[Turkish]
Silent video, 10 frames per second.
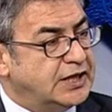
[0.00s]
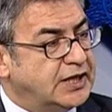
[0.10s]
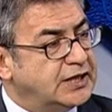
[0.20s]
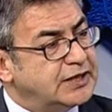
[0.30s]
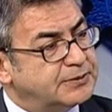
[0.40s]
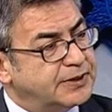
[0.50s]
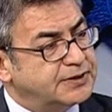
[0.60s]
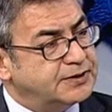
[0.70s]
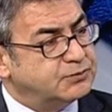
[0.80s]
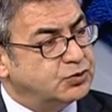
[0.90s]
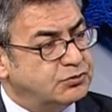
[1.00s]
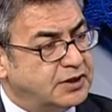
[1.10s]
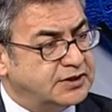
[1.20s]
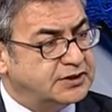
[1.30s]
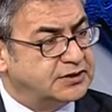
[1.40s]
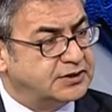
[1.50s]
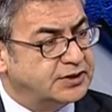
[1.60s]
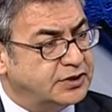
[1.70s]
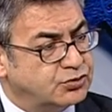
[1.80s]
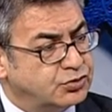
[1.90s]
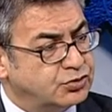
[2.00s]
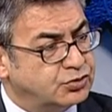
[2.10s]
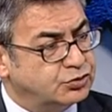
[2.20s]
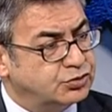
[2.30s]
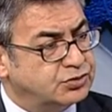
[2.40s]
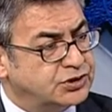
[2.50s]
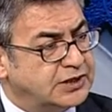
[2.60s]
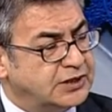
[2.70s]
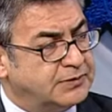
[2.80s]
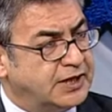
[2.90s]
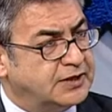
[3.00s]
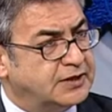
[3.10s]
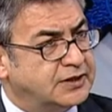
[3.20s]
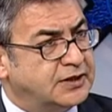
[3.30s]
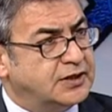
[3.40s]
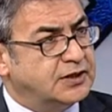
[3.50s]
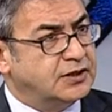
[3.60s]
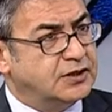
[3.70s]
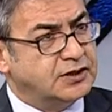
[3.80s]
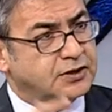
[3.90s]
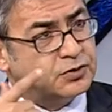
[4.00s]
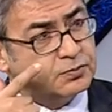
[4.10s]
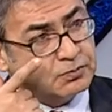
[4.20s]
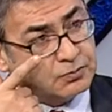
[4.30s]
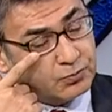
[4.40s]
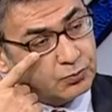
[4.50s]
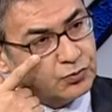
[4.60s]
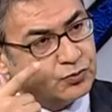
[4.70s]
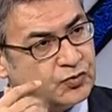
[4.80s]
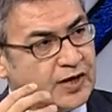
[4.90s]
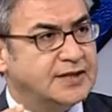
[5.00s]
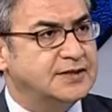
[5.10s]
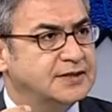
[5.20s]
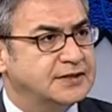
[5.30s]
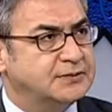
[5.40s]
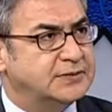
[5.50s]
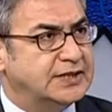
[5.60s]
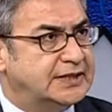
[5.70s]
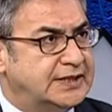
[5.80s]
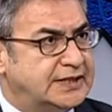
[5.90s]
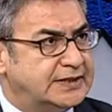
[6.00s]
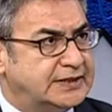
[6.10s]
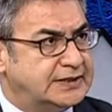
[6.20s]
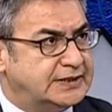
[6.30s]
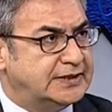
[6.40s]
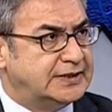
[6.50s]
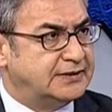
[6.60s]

Hala ben büyüme açısından çok umutsuz değilim. Yani e, bu faiz indirimlerinin etkisini